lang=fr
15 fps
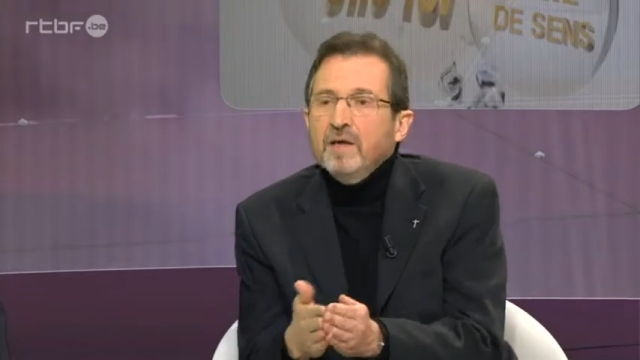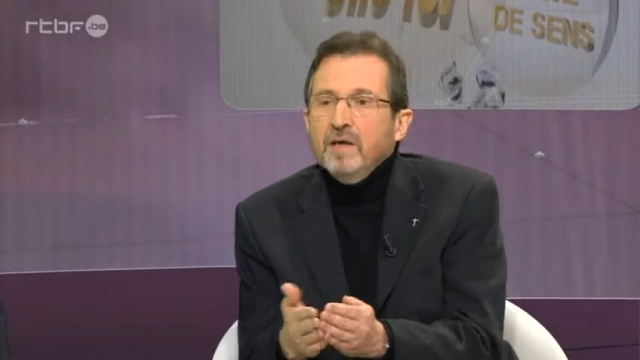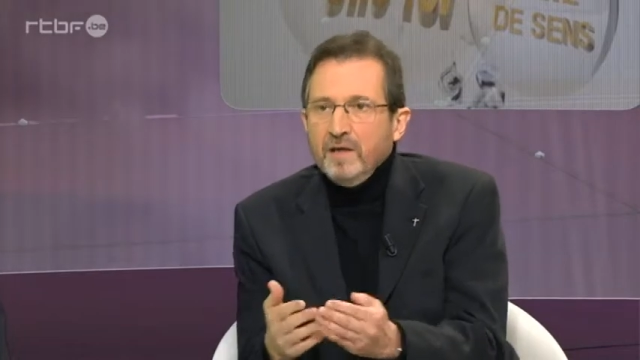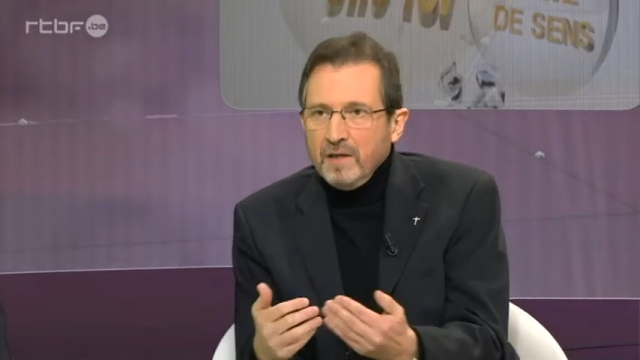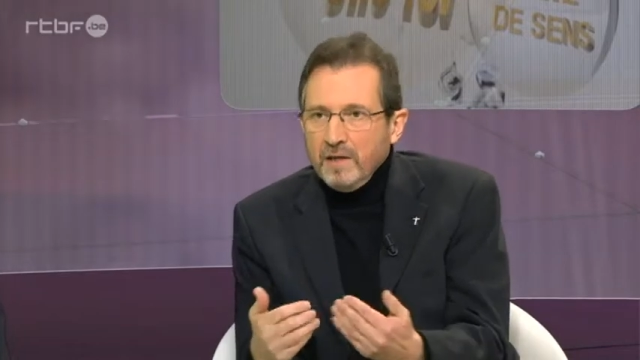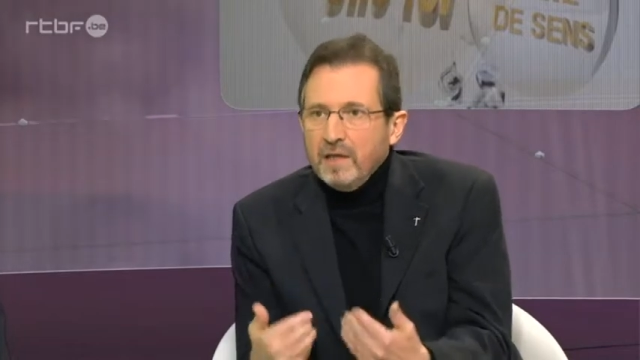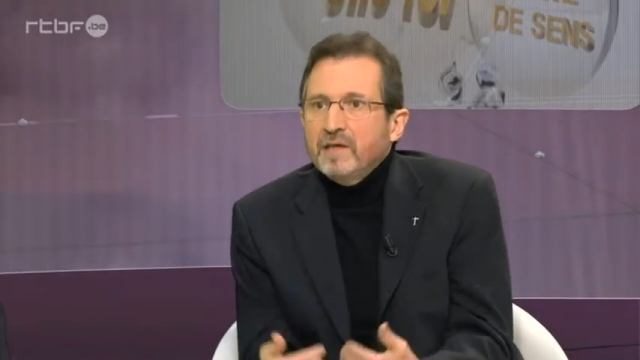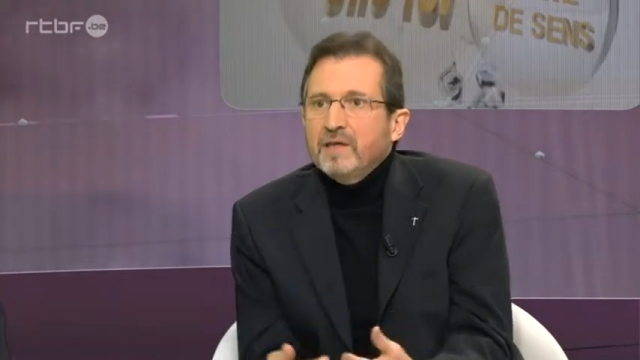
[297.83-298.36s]

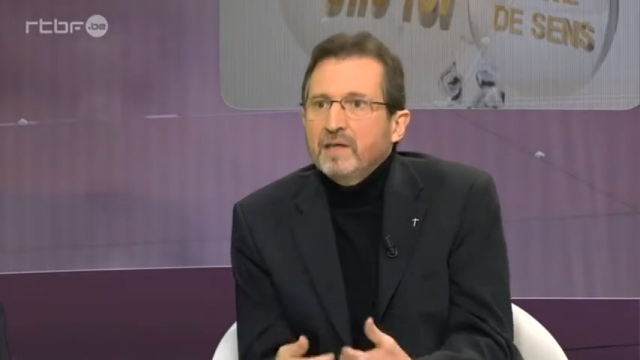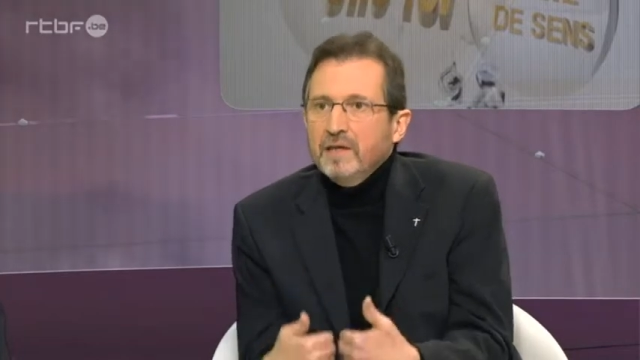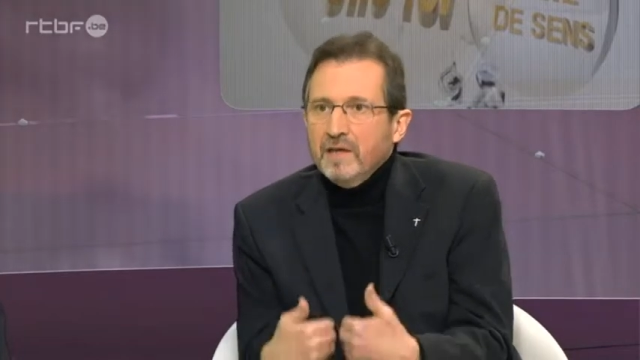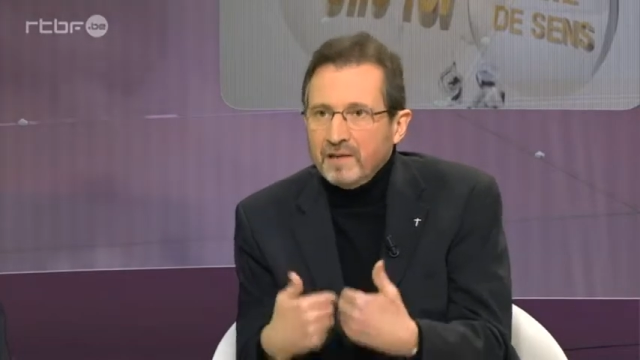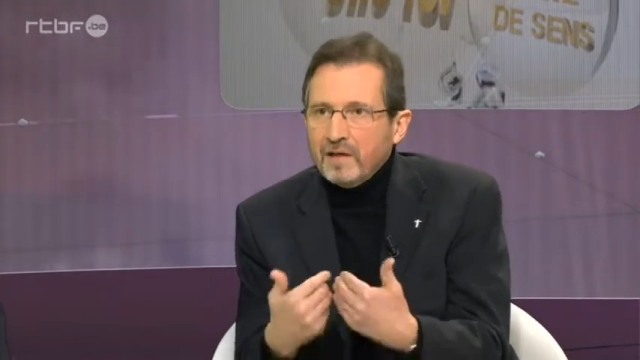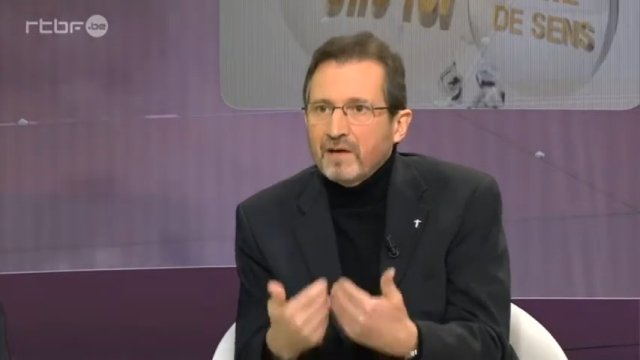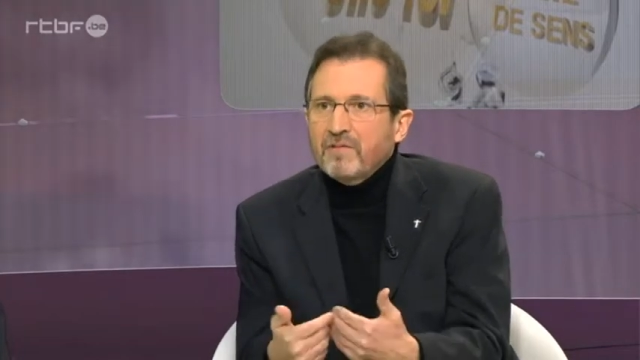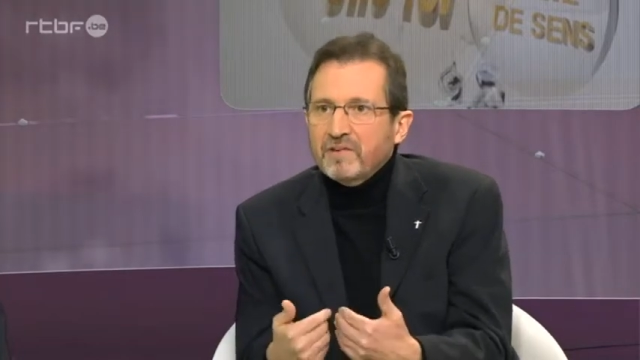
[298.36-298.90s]
et,
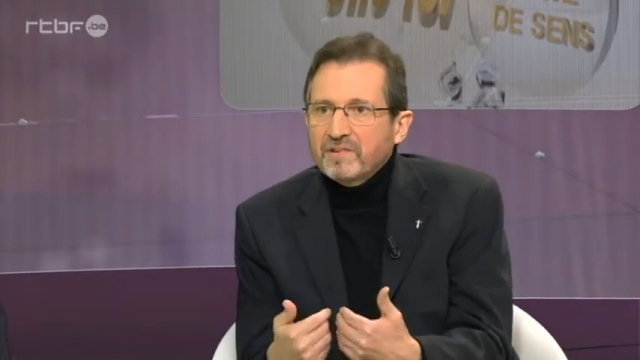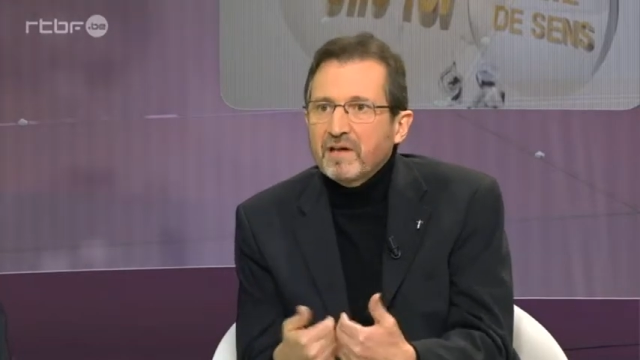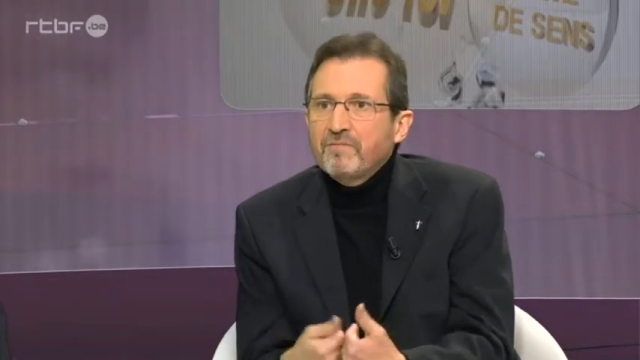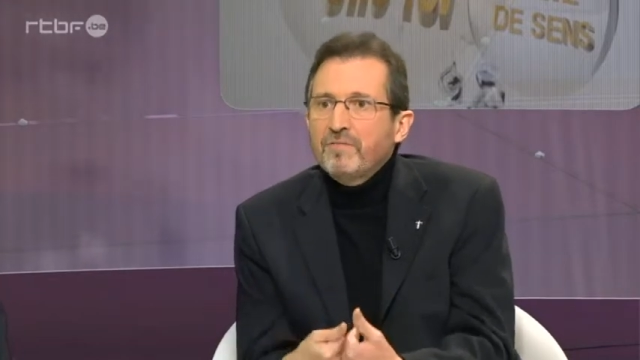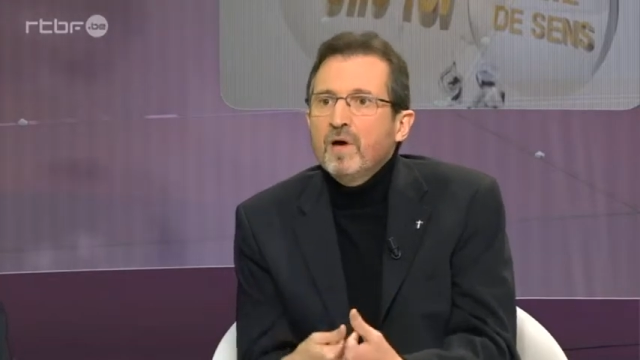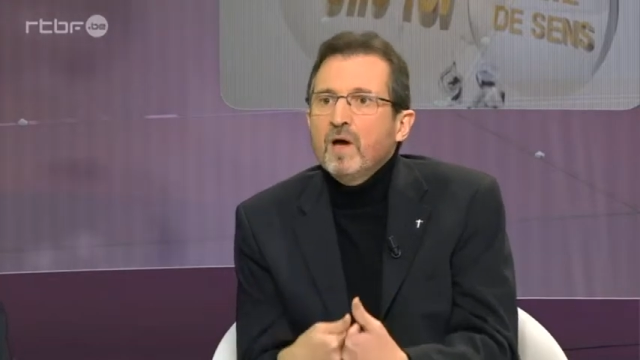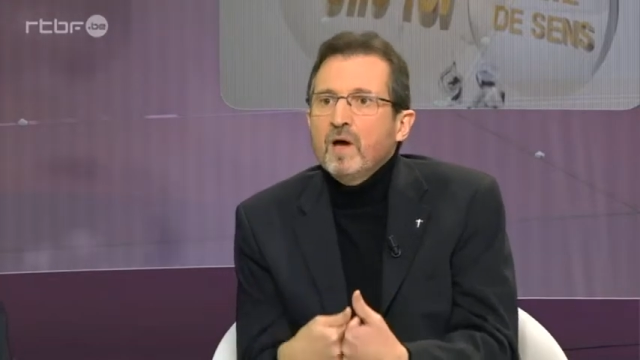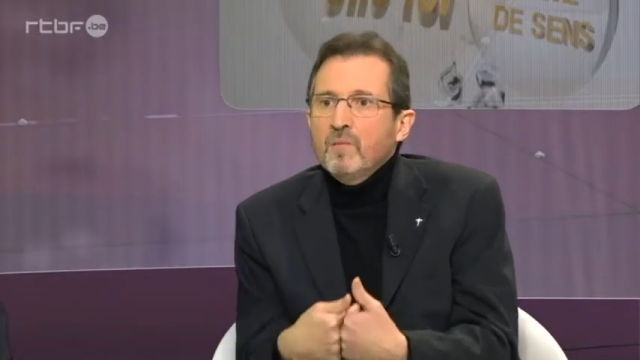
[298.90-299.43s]
qui à travers ça
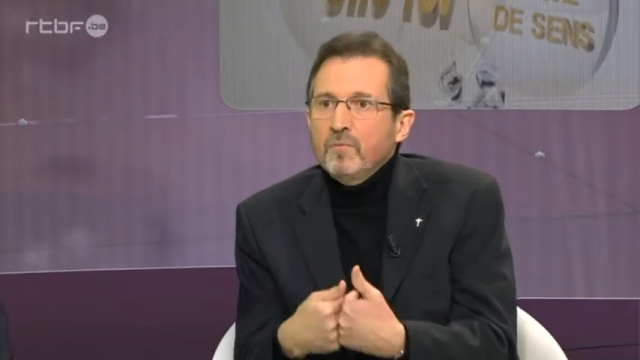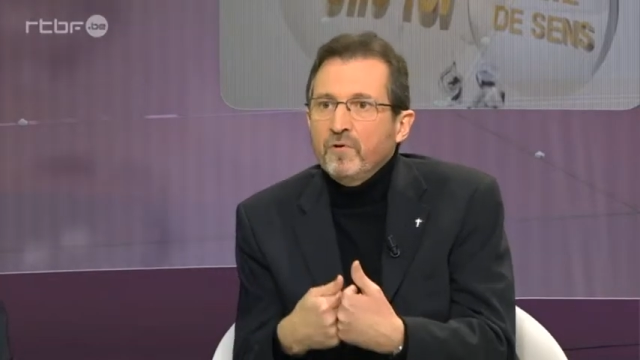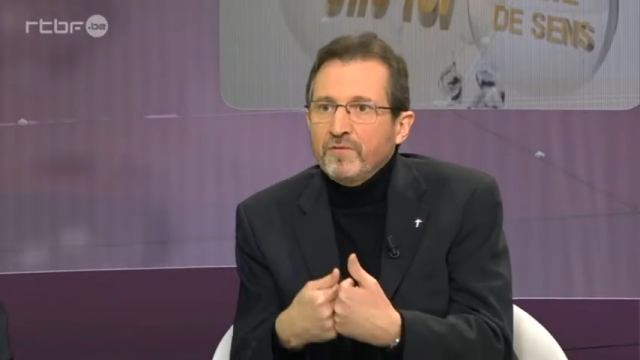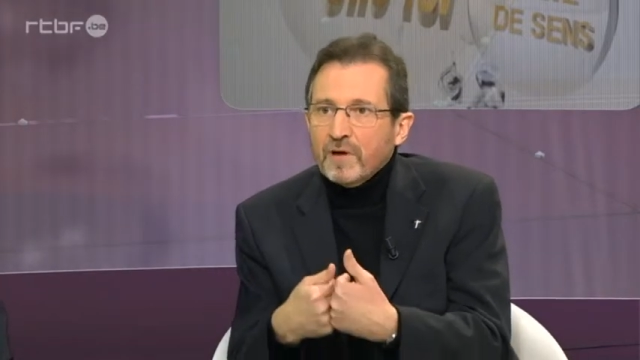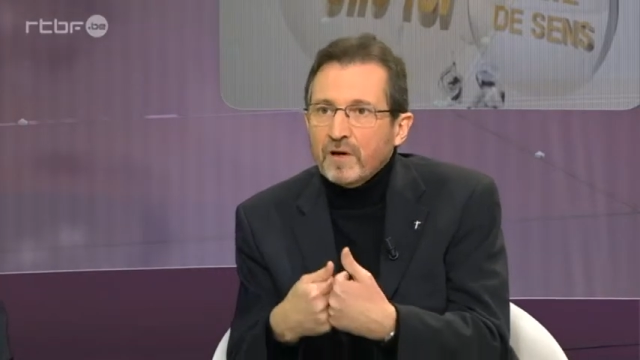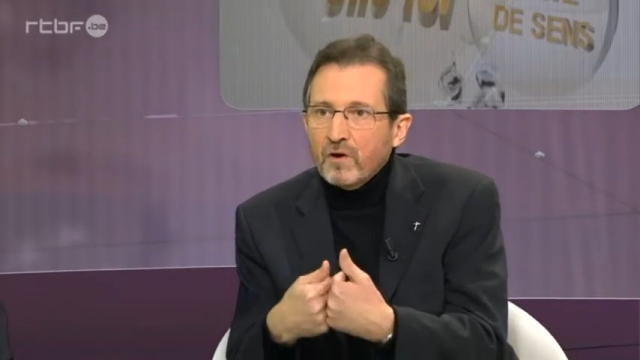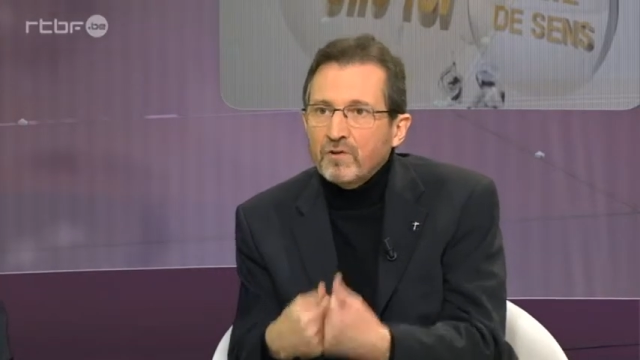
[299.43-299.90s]
peut faire